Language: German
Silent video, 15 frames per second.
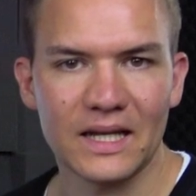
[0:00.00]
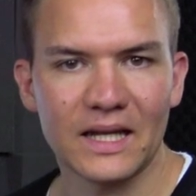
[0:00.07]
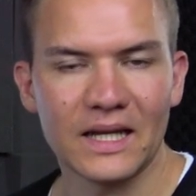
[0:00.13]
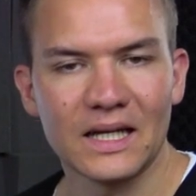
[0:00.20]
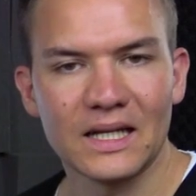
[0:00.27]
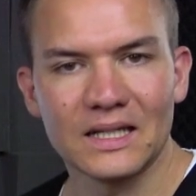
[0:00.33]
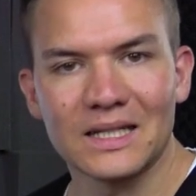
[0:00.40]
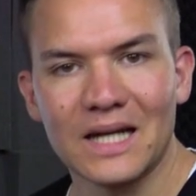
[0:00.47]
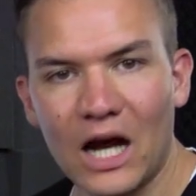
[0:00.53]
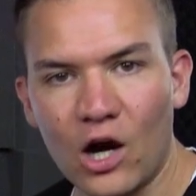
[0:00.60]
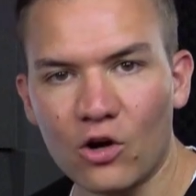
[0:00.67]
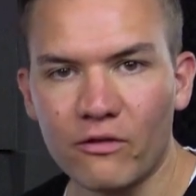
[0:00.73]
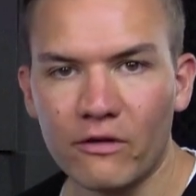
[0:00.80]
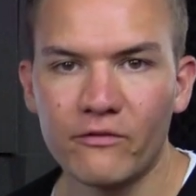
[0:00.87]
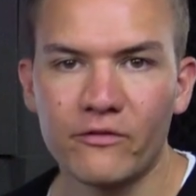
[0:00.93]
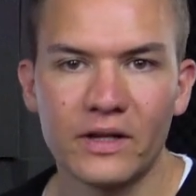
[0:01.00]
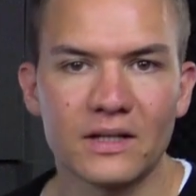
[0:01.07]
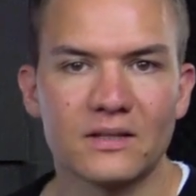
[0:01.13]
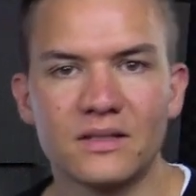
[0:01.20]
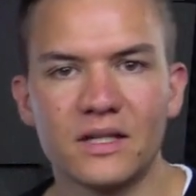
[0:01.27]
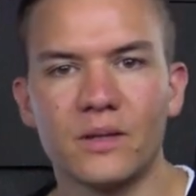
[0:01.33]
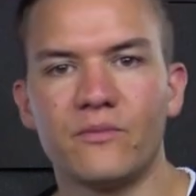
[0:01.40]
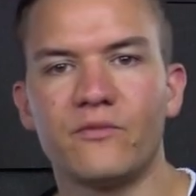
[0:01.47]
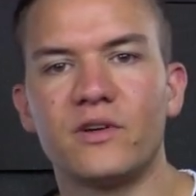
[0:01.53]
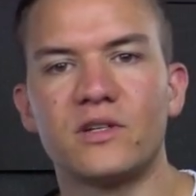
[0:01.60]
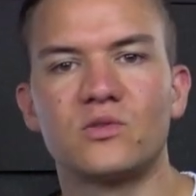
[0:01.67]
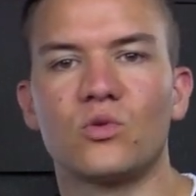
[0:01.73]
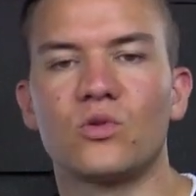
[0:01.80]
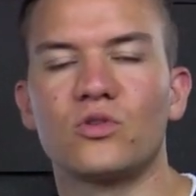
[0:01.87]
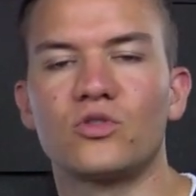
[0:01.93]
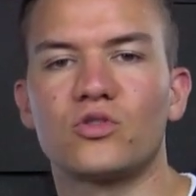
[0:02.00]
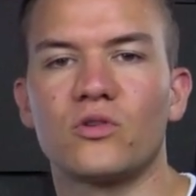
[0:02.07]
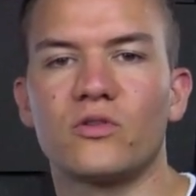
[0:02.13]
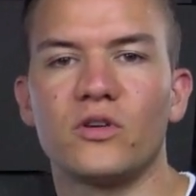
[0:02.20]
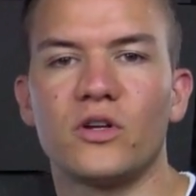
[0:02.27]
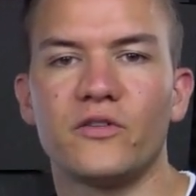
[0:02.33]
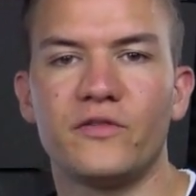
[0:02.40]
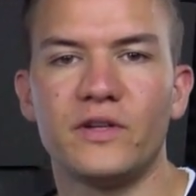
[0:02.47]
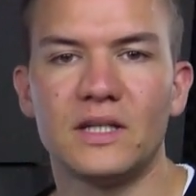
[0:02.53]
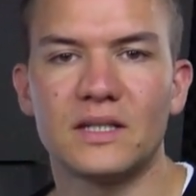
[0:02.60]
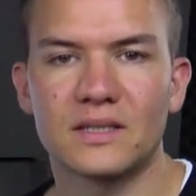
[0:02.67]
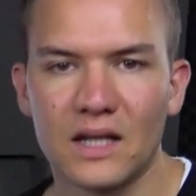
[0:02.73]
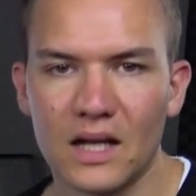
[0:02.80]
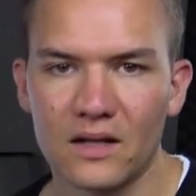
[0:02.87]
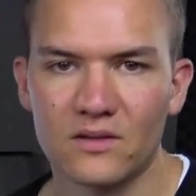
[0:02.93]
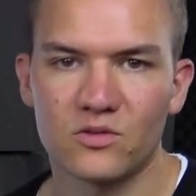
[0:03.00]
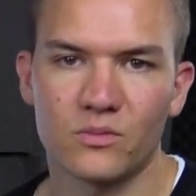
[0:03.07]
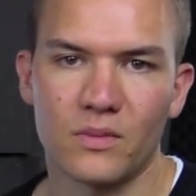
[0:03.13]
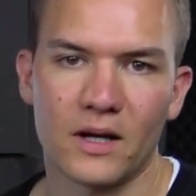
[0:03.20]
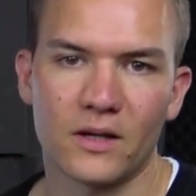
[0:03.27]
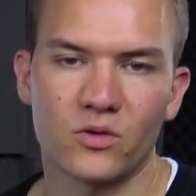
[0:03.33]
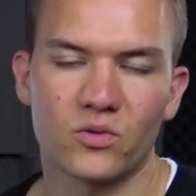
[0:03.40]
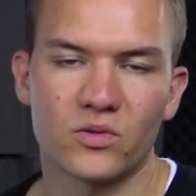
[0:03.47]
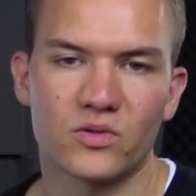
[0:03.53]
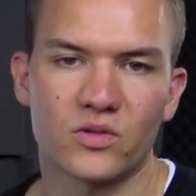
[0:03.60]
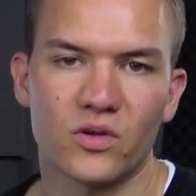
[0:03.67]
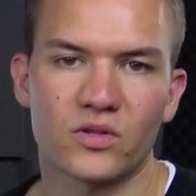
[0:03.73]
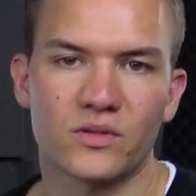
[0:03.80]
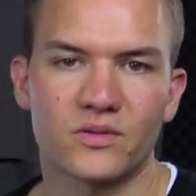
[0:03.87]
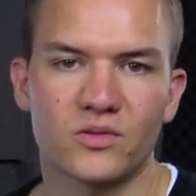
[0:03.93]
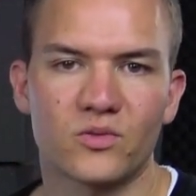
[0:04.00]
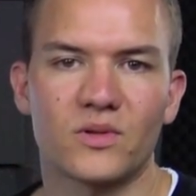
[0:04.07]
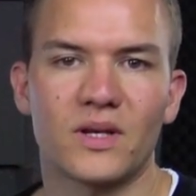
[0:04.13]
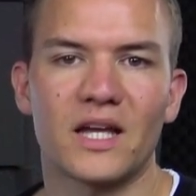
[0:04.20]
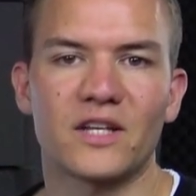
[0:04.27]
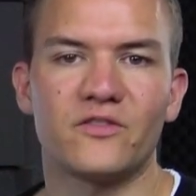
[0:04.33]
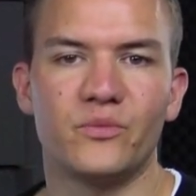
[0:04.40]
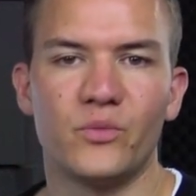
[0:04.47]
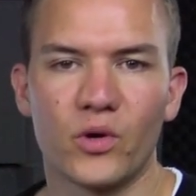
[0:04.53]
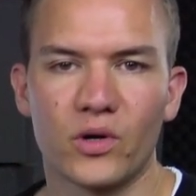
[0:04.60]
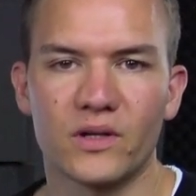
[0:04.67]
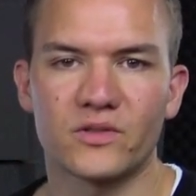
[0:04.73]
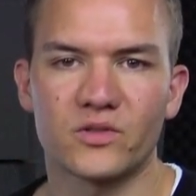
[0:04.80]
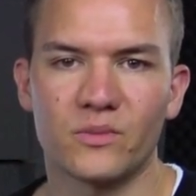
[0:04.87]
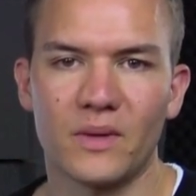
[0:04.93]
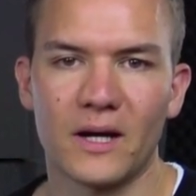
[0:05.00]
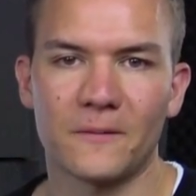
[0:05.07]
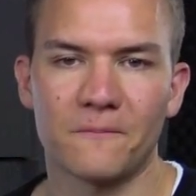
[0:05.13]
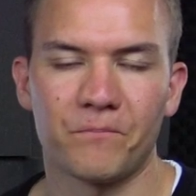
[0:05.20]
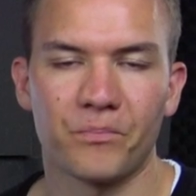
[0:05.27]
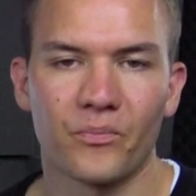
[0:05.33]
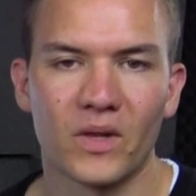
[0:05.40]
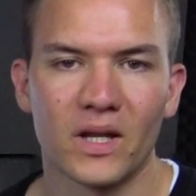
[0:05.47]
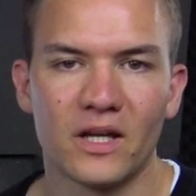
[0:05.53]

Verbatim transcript: legen, auch wenn wir jetzt hier eben versuchen, schon äh, vieles klar zu machen und es euch so leicht wie möglich zu machen.